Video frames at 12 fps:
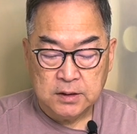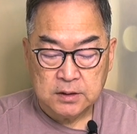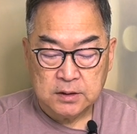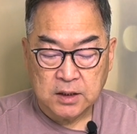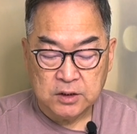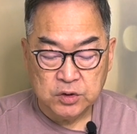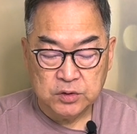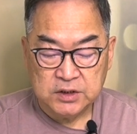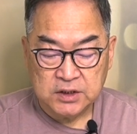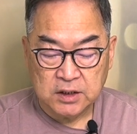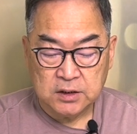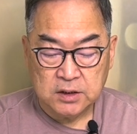他就
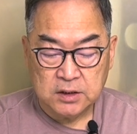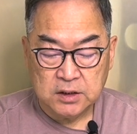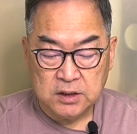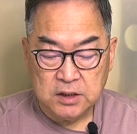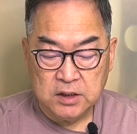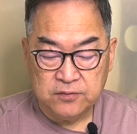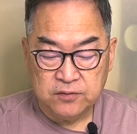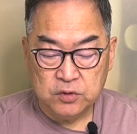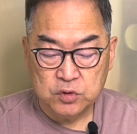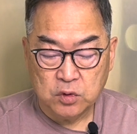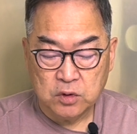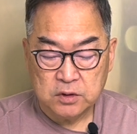请。以弗
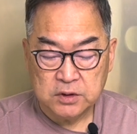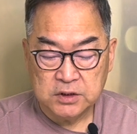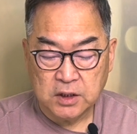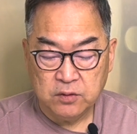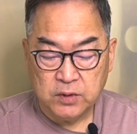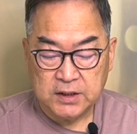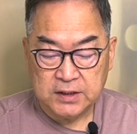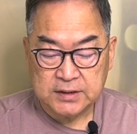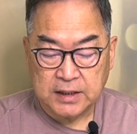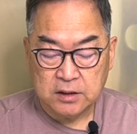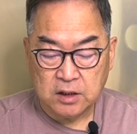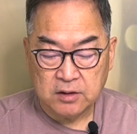所教会的
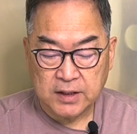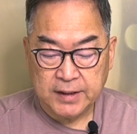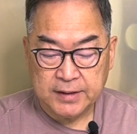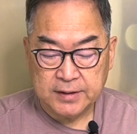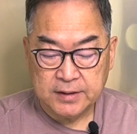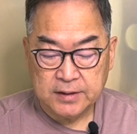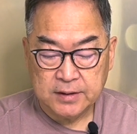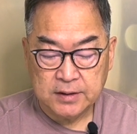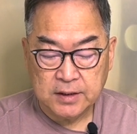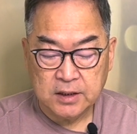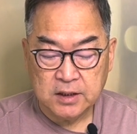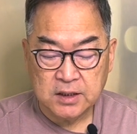长老来，
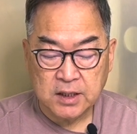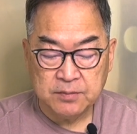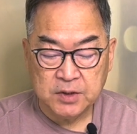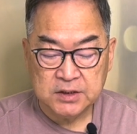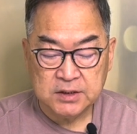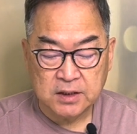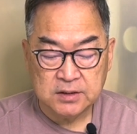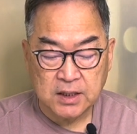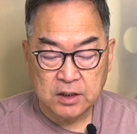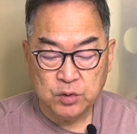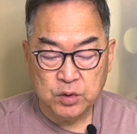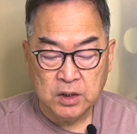给了他们相
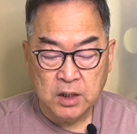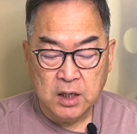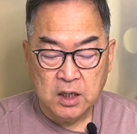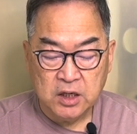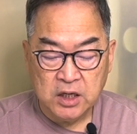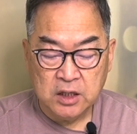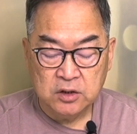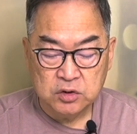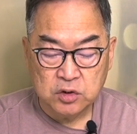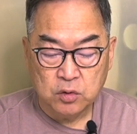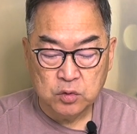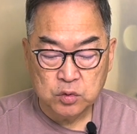当于临
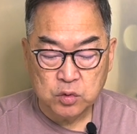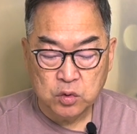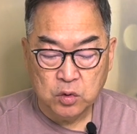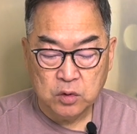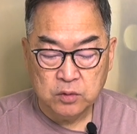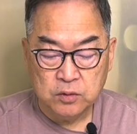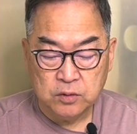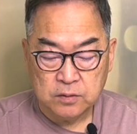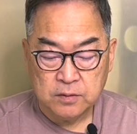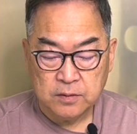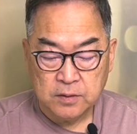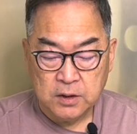终托付。
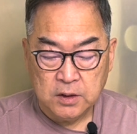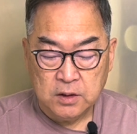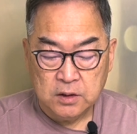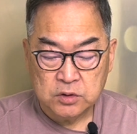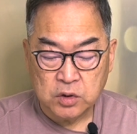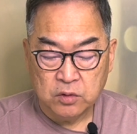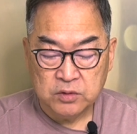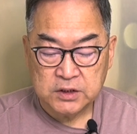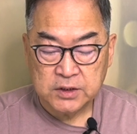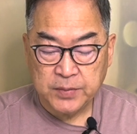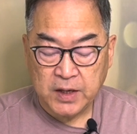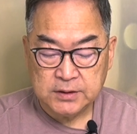从
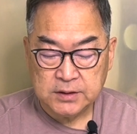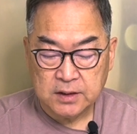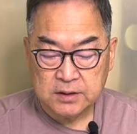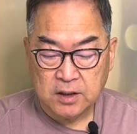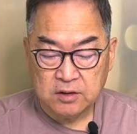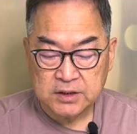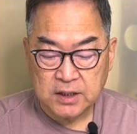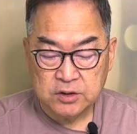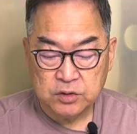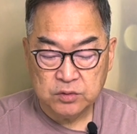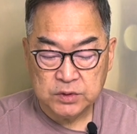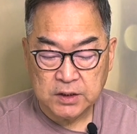十八节到三
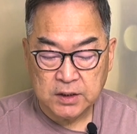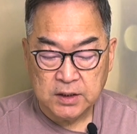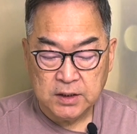十五节，